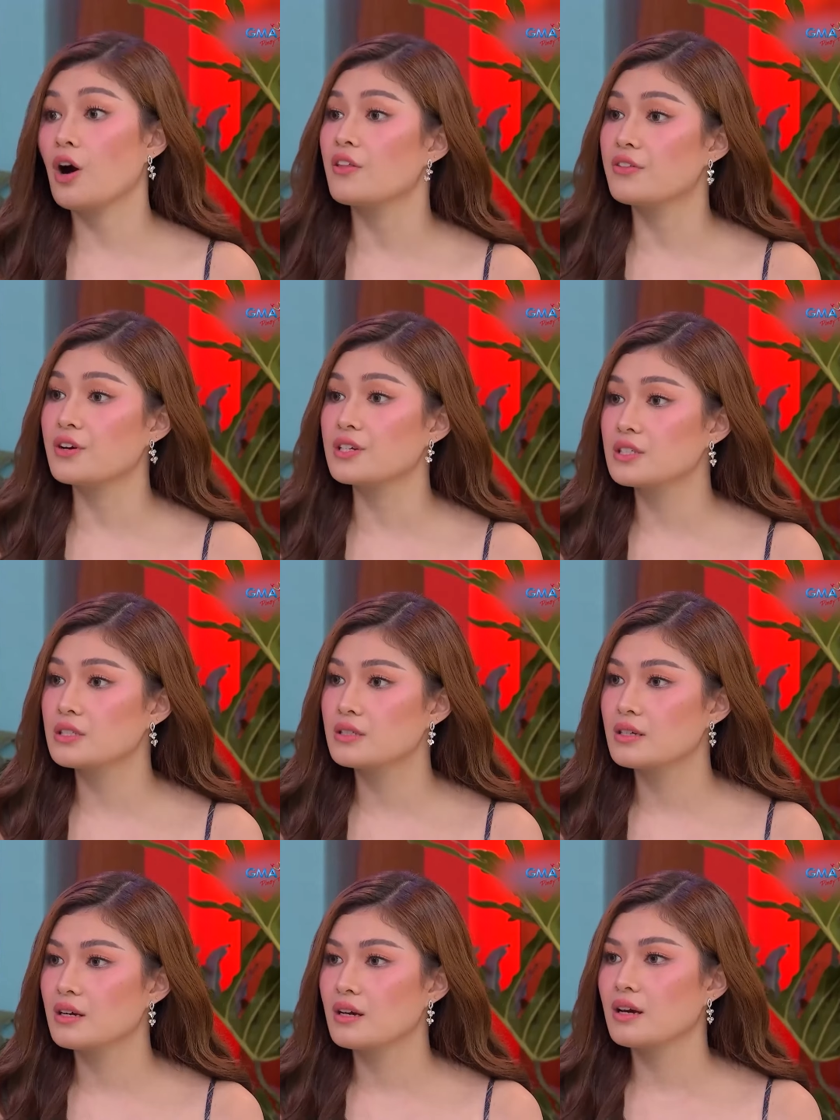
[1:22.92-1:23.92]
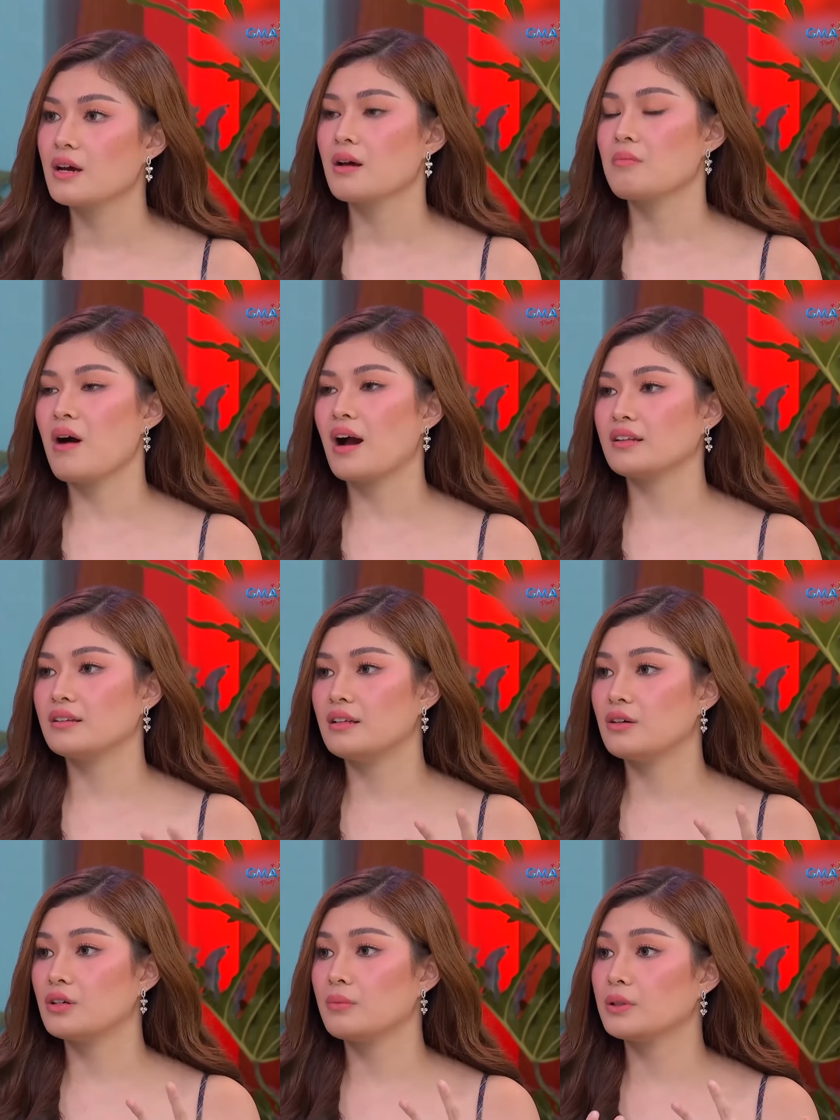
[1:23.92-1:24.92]
others. Yeah. Bakit di
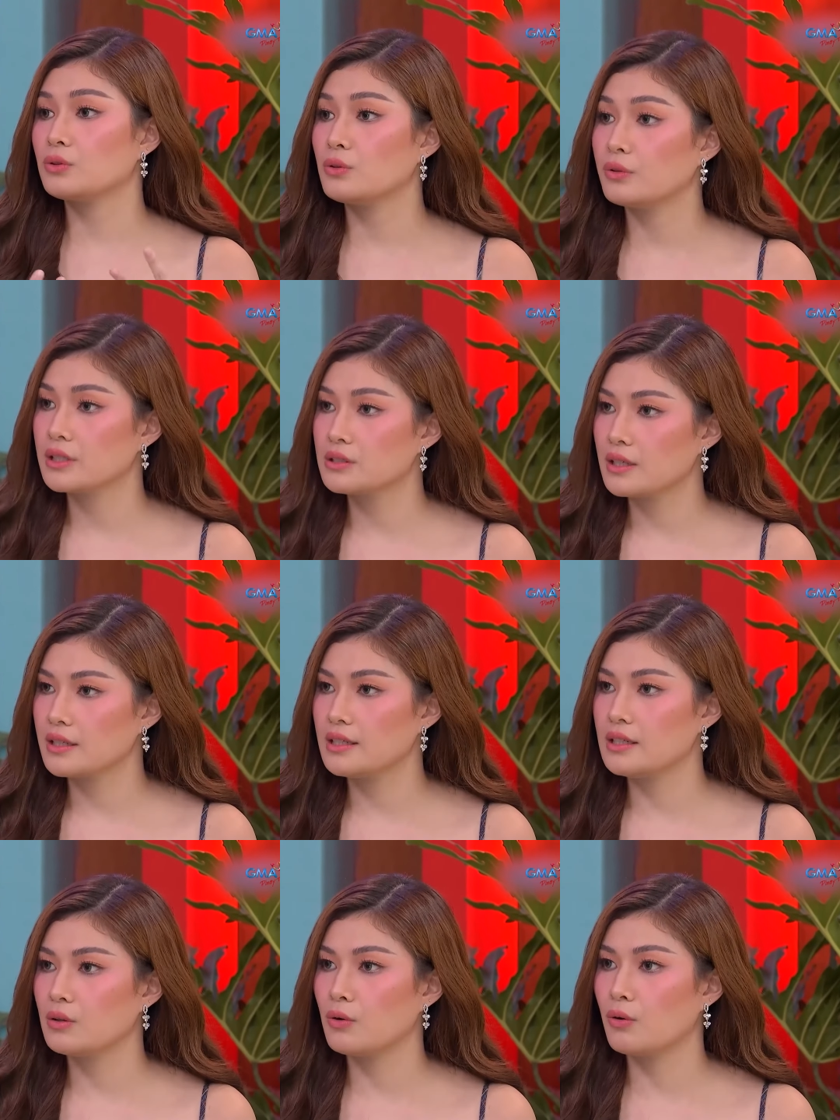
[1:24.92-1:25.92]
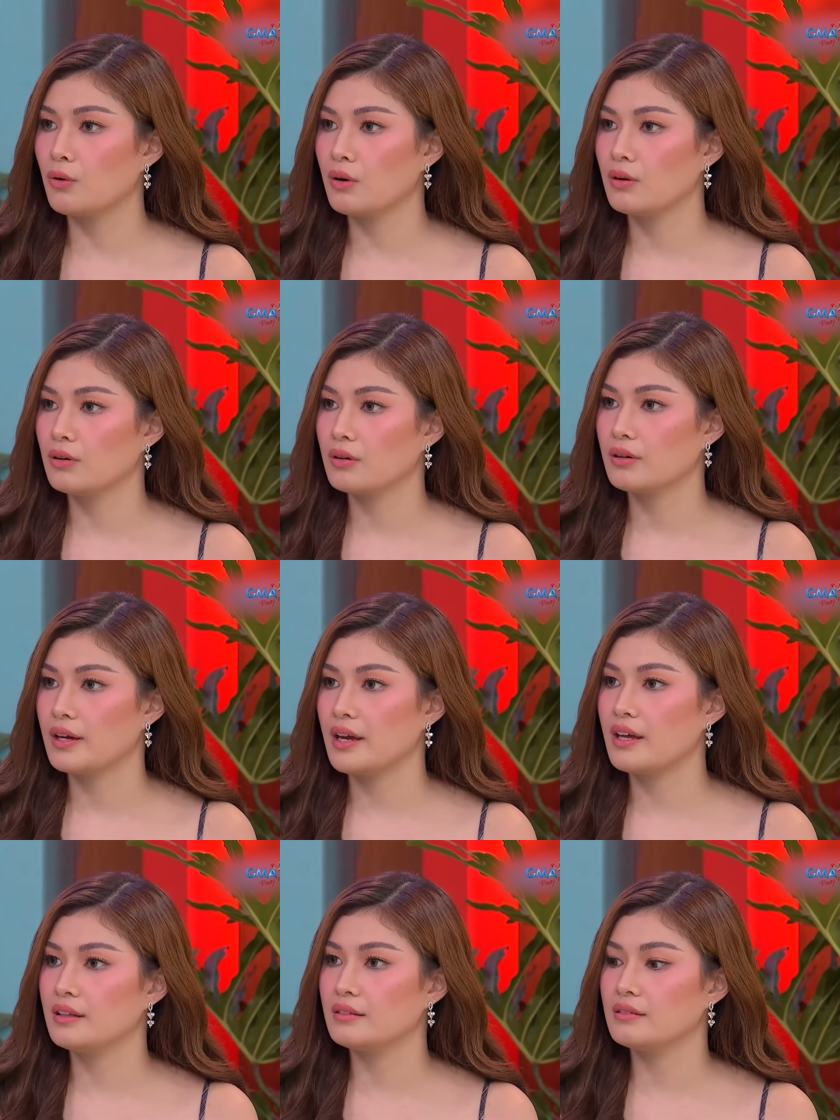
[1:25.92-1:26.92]
ko naman tulungan sarili ko
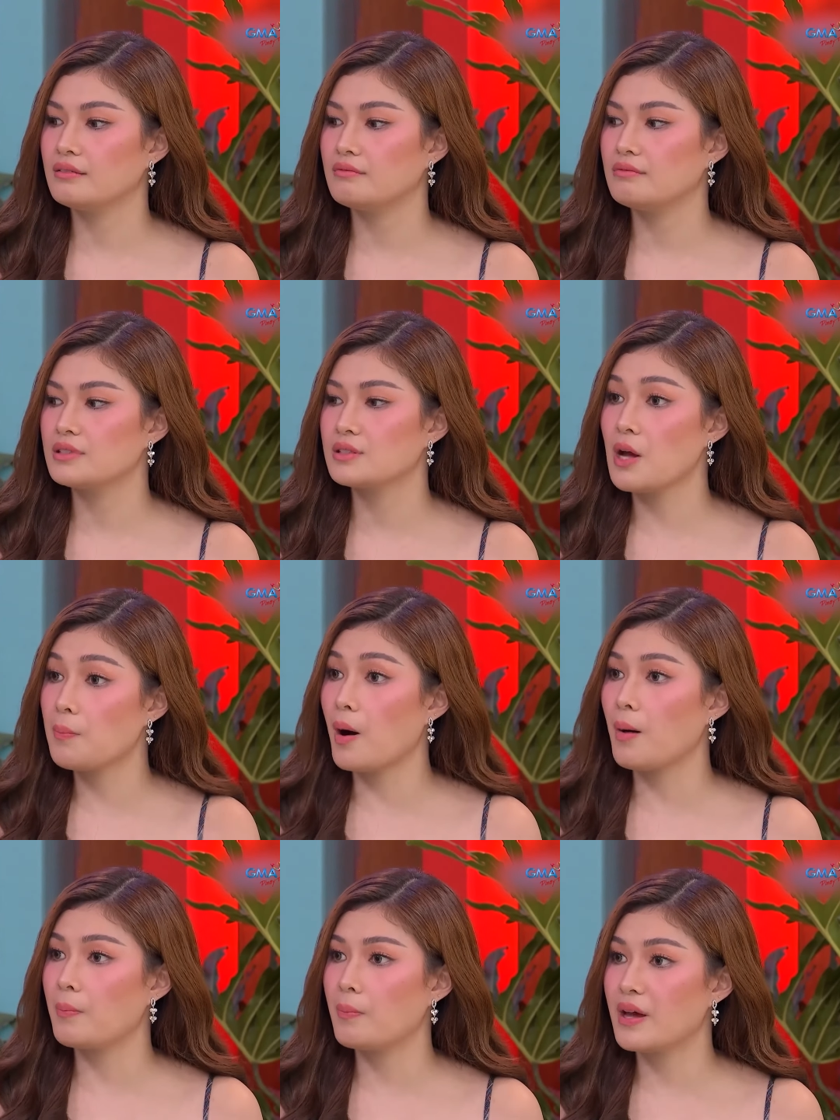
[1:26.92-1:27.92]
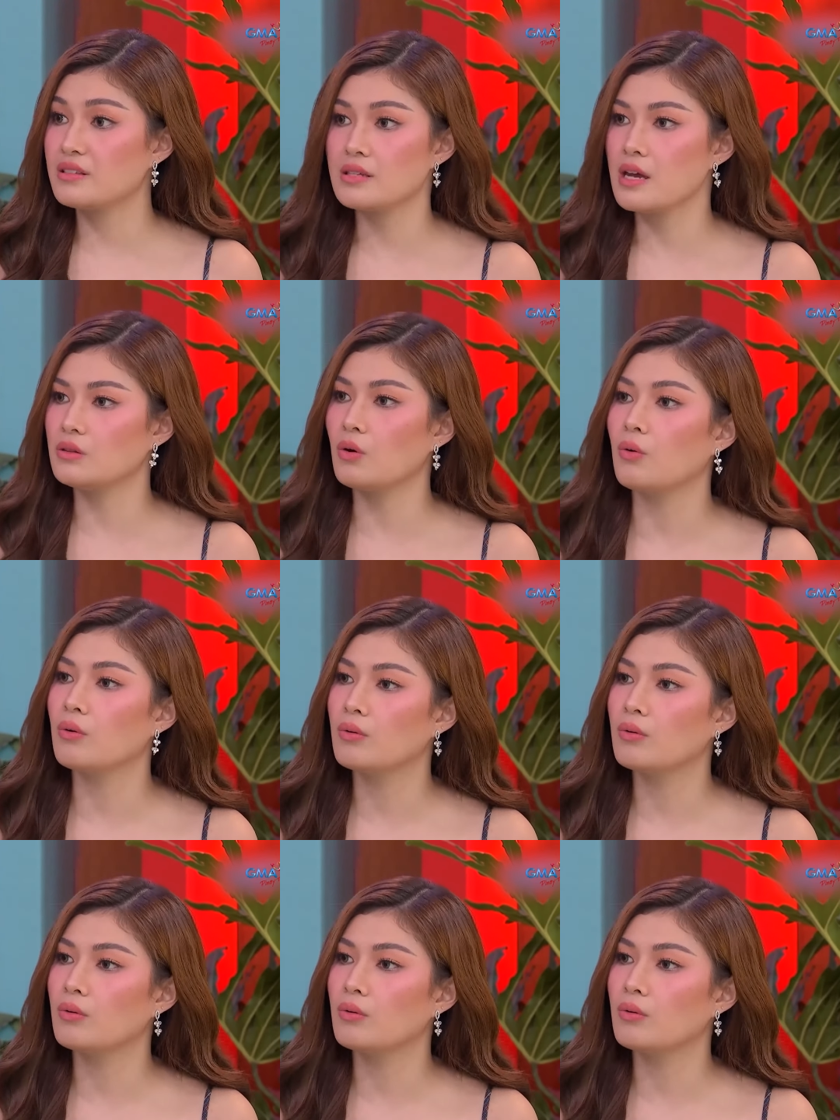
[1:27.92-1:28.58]
and step up and say no?